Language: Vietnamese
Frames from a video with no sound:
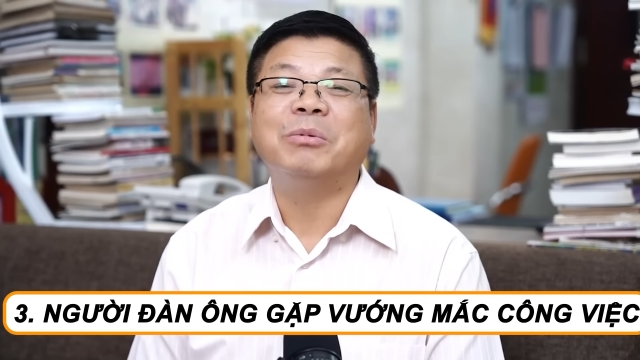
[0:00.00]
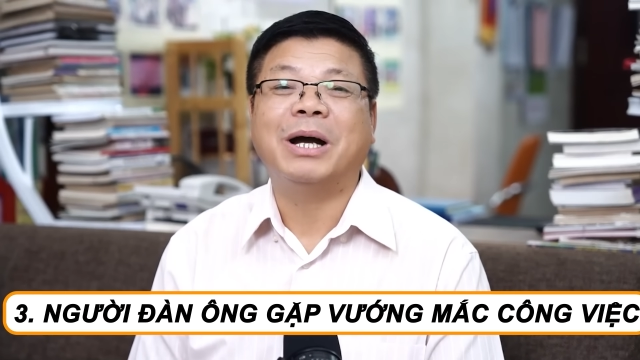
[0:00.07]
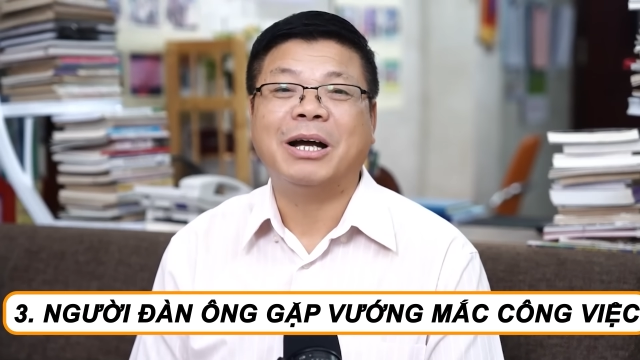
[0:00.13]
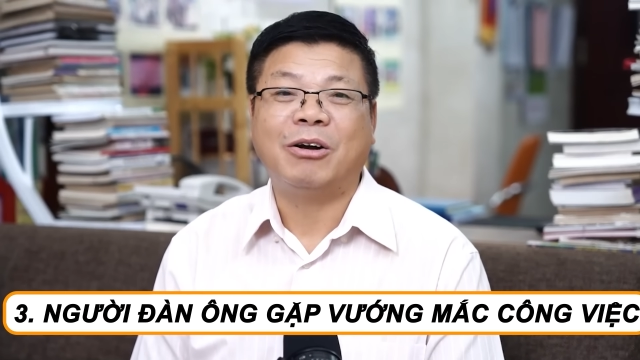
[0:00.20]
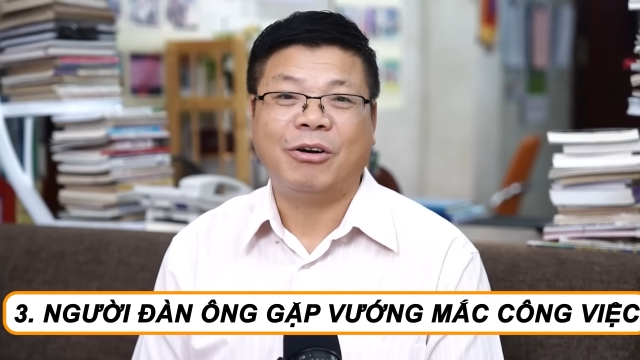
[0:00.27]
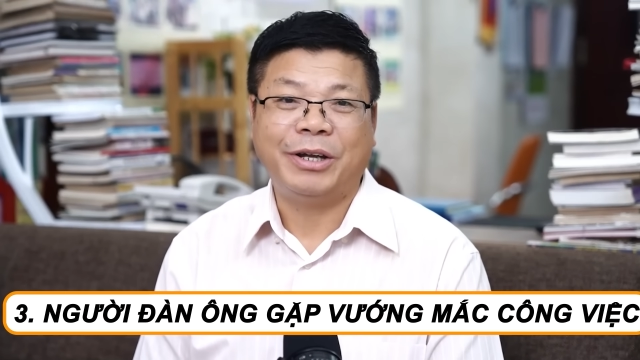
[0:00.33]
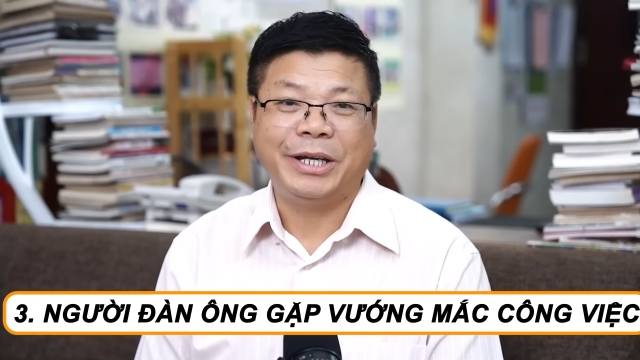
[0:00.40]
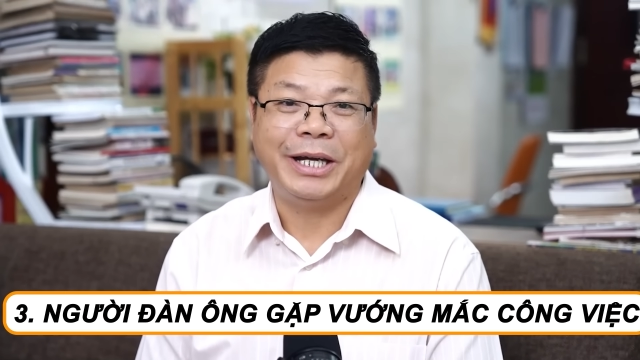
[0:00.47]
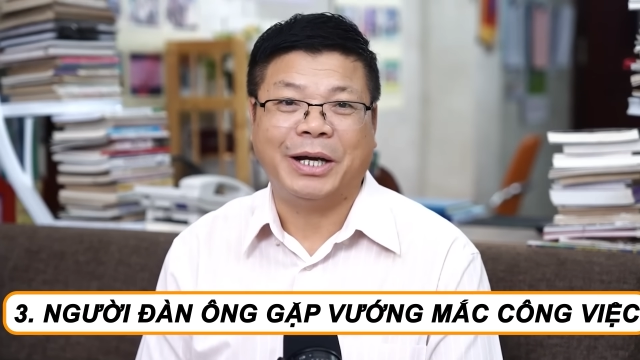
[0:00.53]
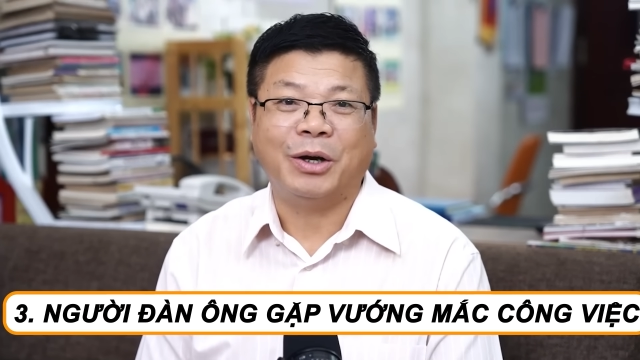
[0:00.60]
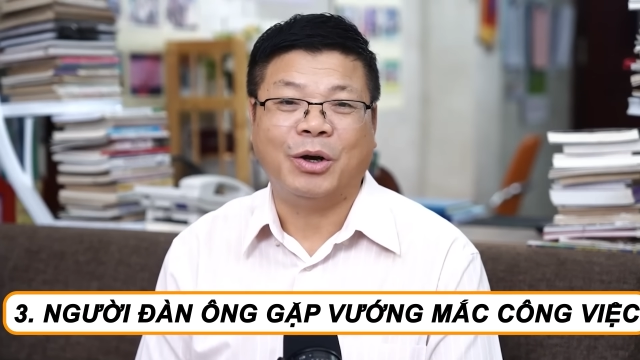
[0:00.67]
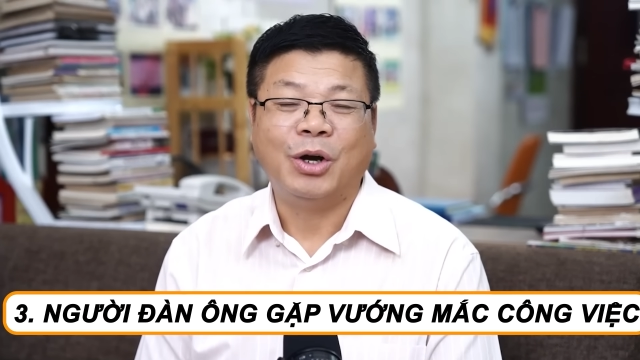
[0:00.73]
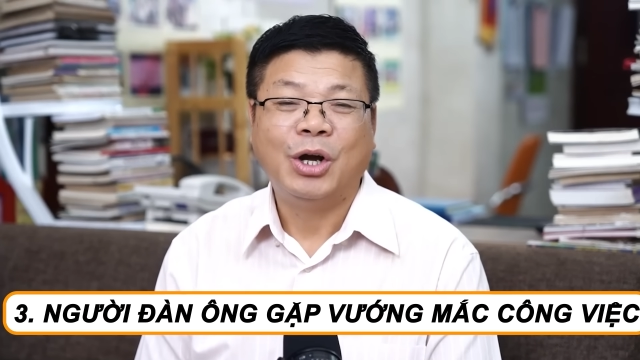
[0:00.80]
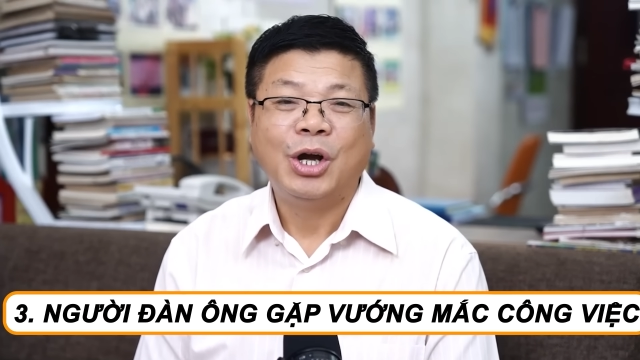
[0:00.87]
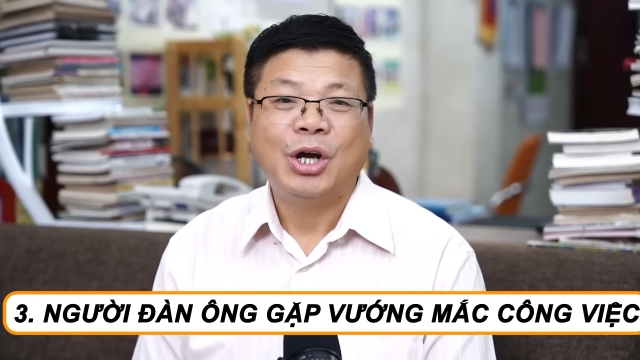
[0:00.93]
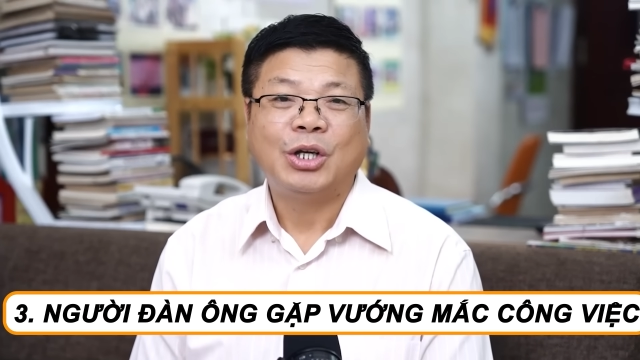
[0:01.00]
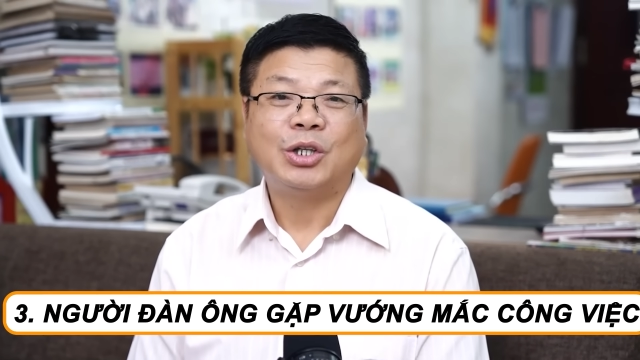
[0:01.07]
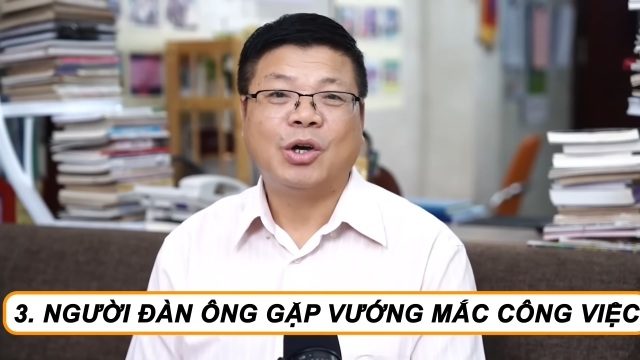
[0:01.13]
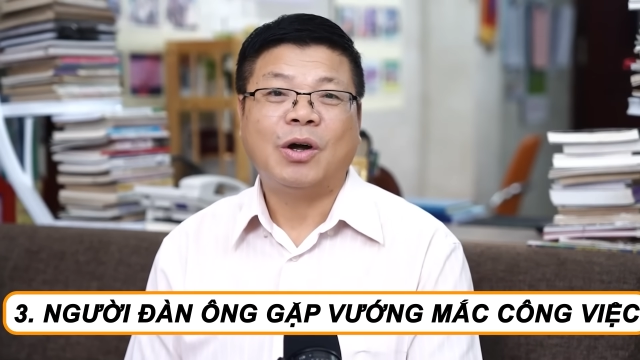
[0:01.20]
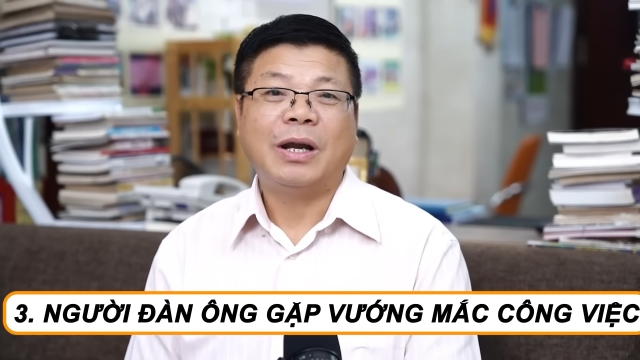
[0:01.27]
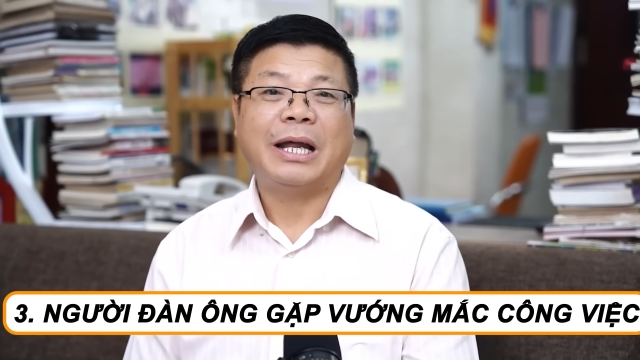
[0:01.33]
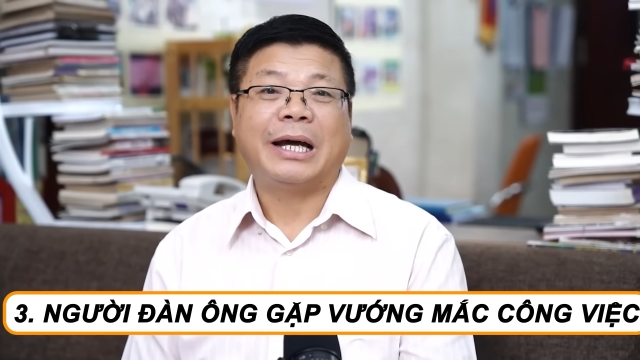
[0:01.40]
quá khó hiểu.
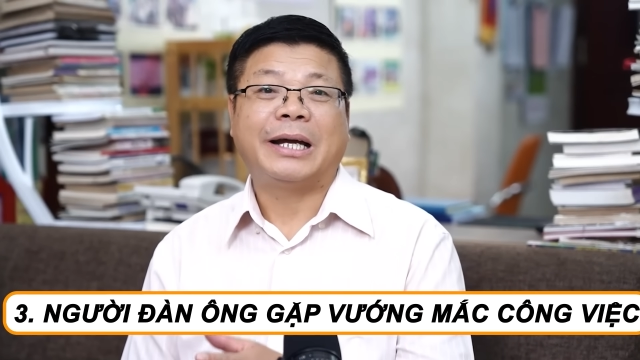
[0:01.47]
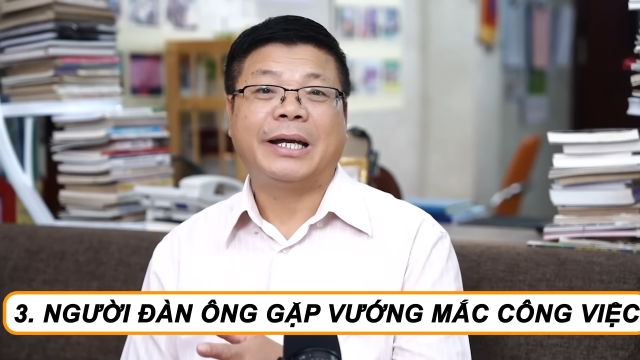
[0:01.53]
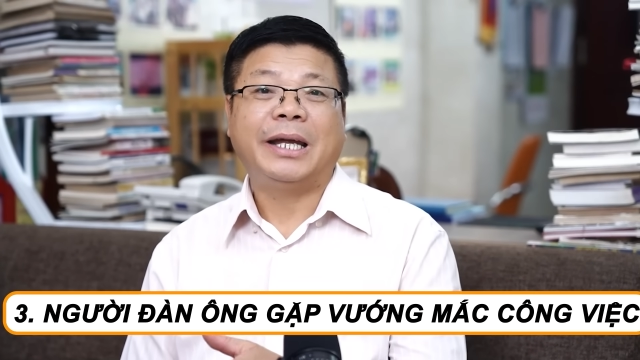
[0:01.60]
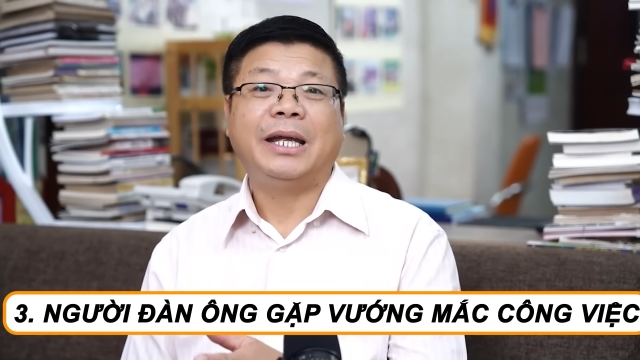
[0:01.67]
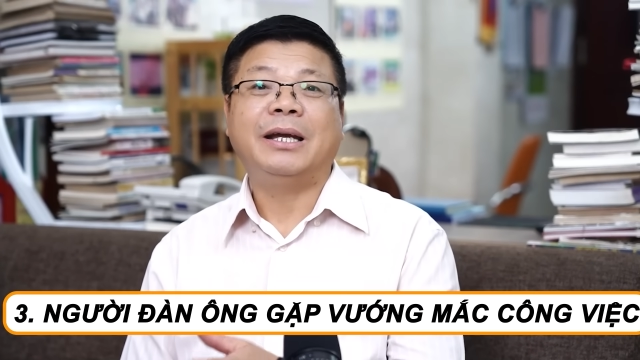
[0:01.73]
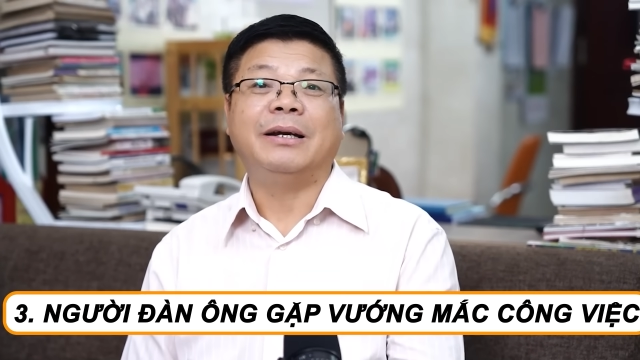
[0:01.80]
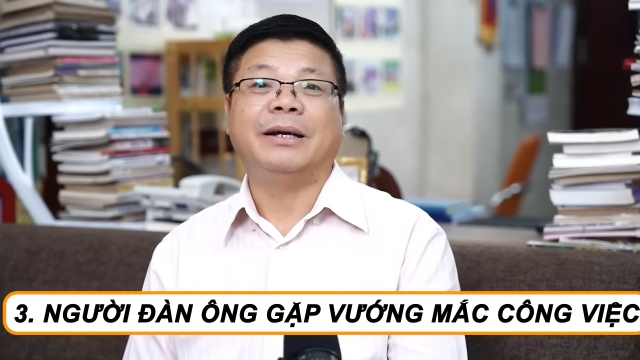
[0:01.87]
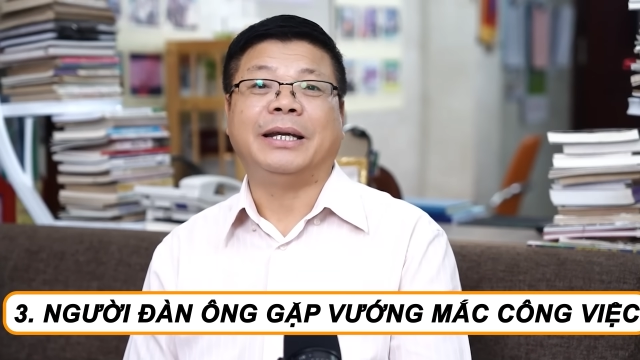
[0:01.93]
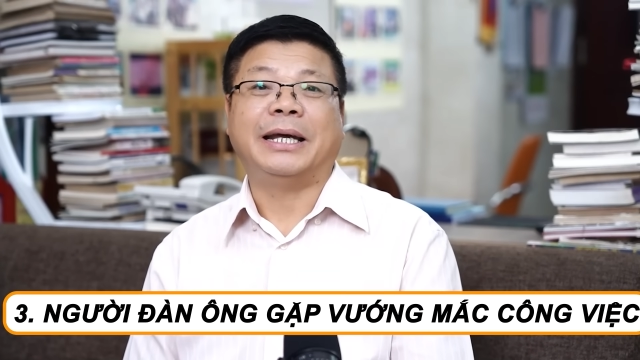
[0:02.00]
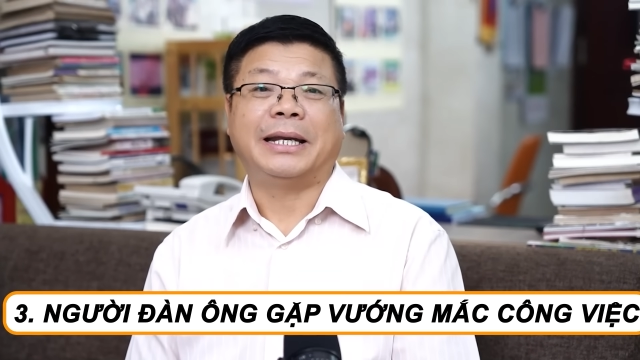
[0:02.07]
Đó là khi người